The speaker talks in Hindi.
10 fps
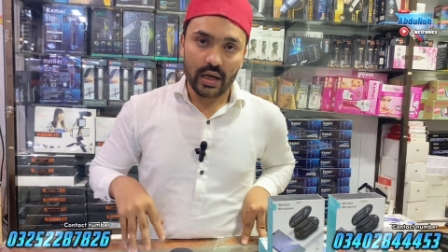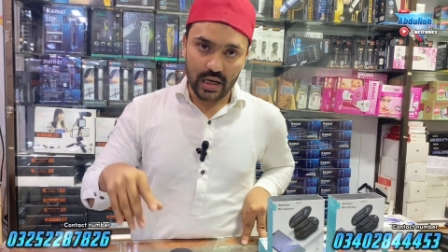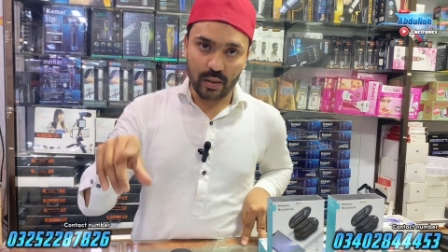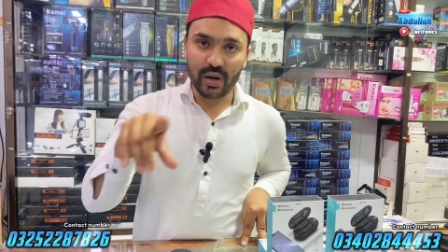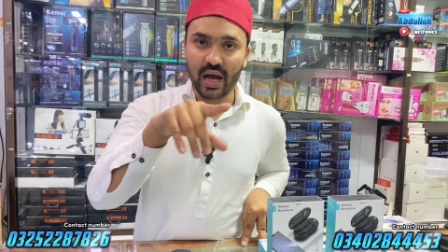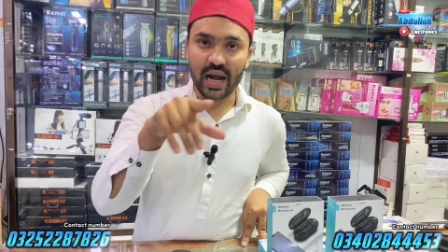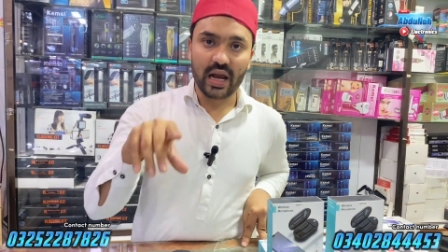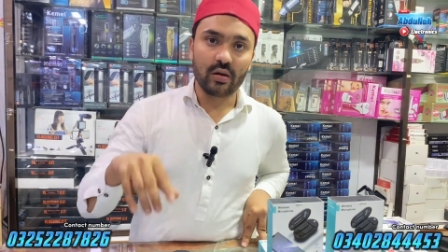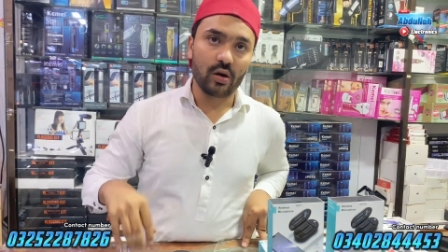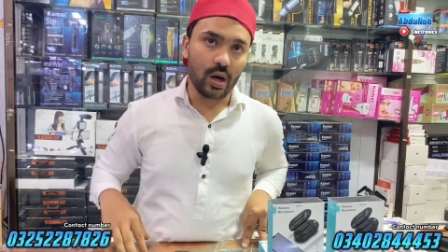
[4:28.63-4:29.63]
नंबर आ रहे
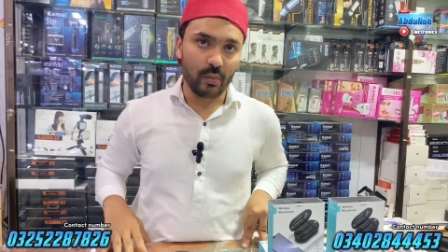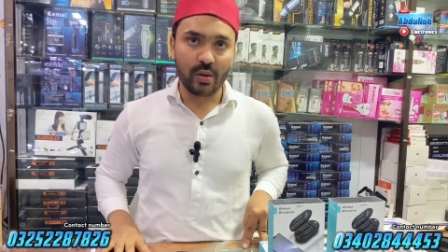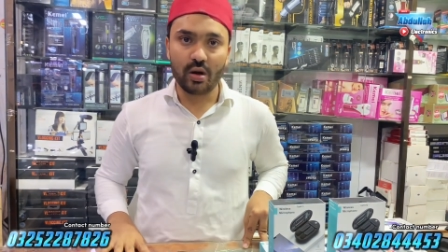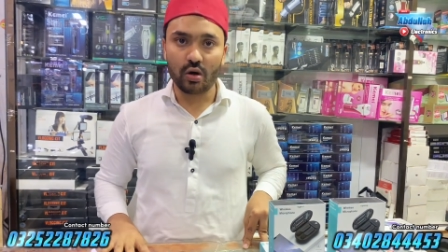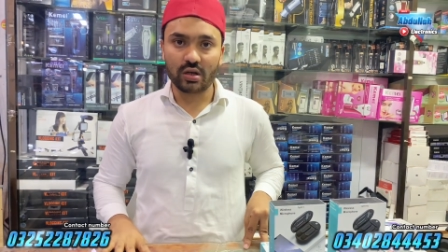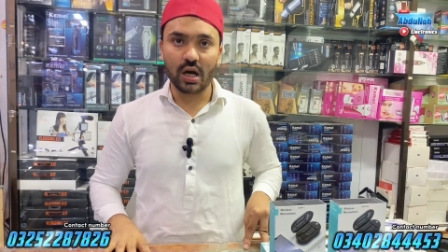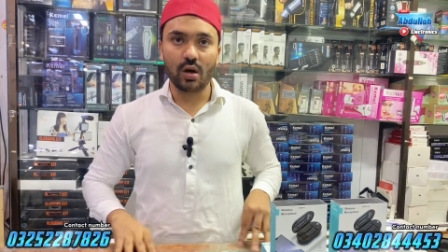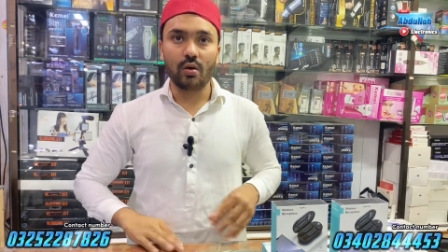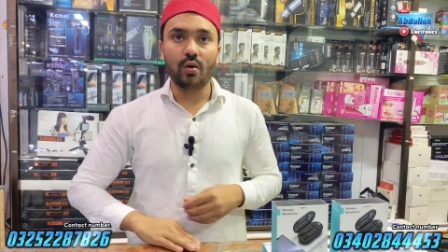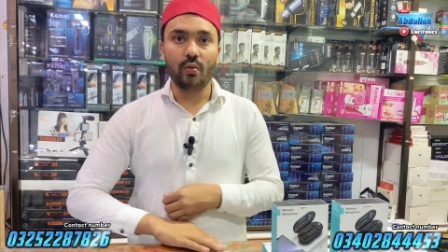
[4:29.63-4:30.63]
हैं और नंबर में नोट कर
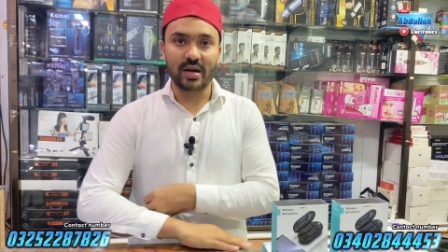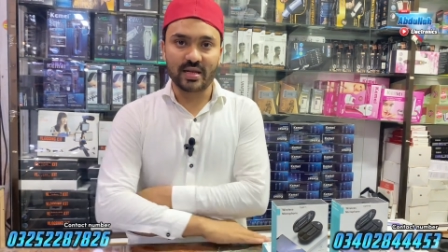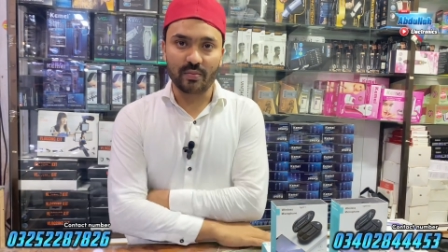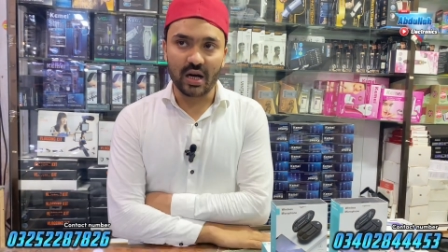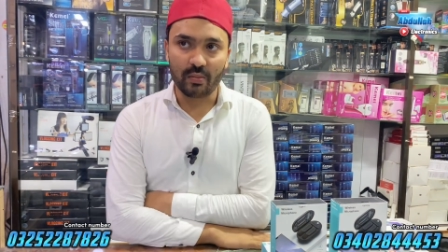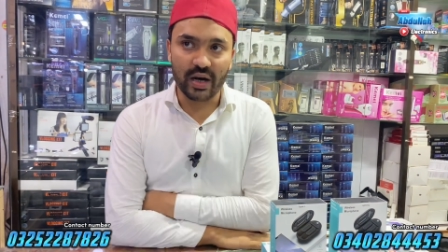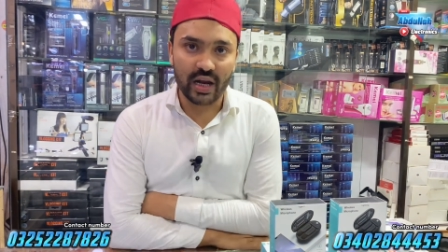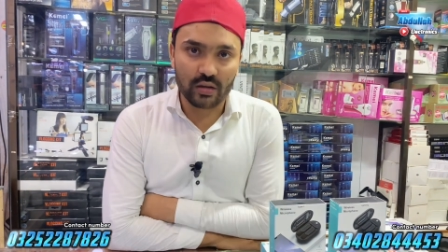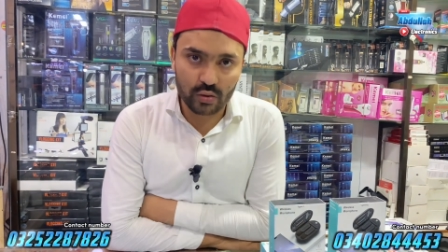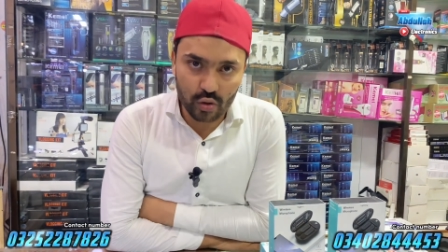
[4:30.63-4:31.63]
लो व्हाट्सएप पर नंबर
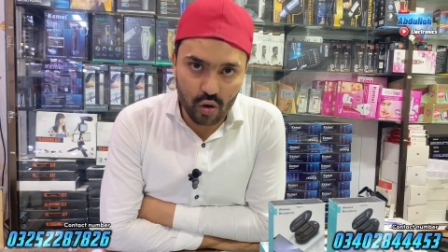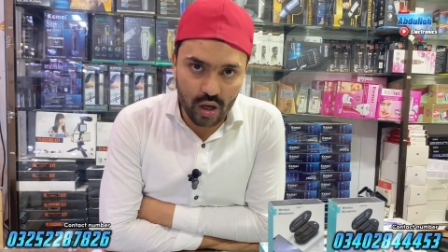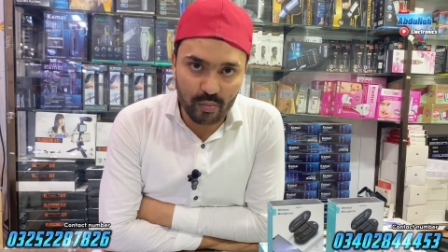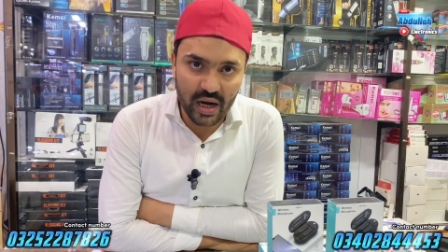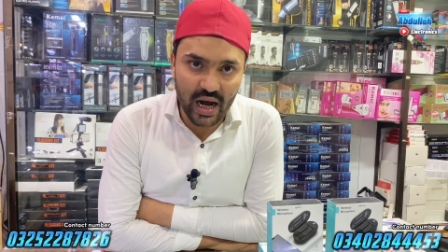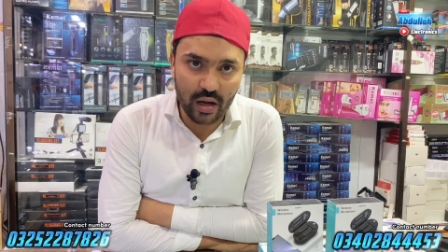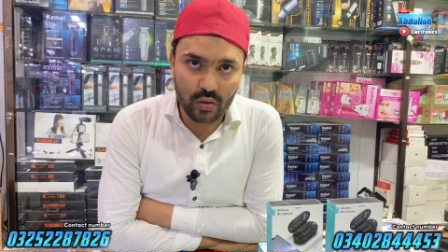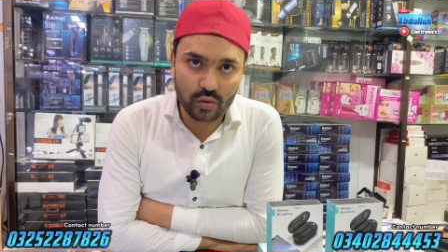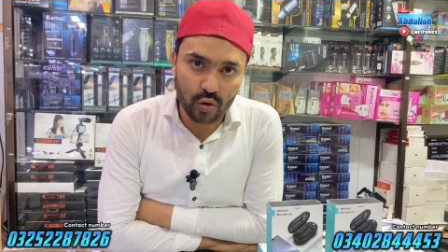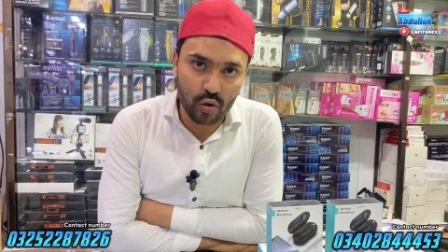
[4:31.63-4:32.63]
है दोनों नंबर आ रहे
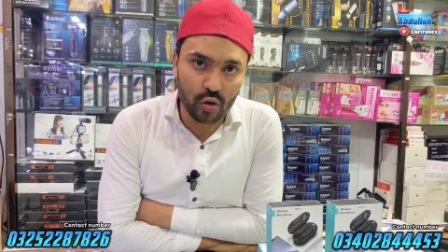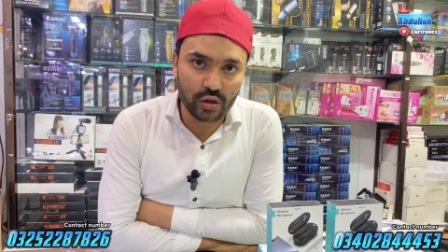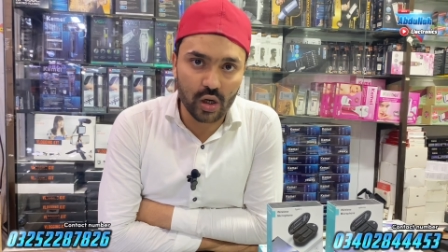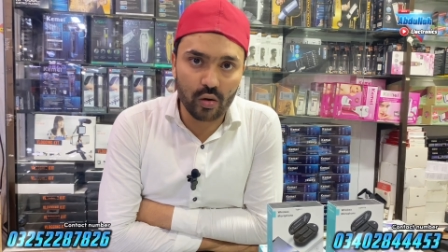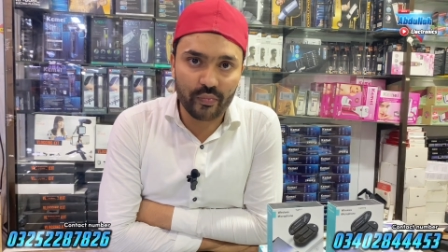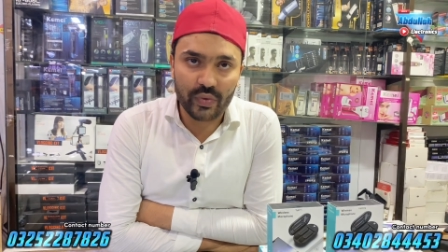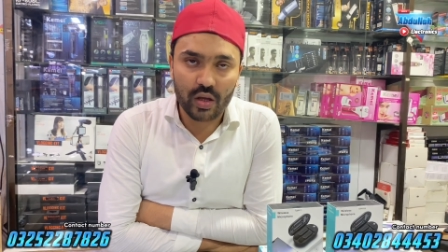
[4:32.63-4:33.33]
हैं दोनों नोट कर लो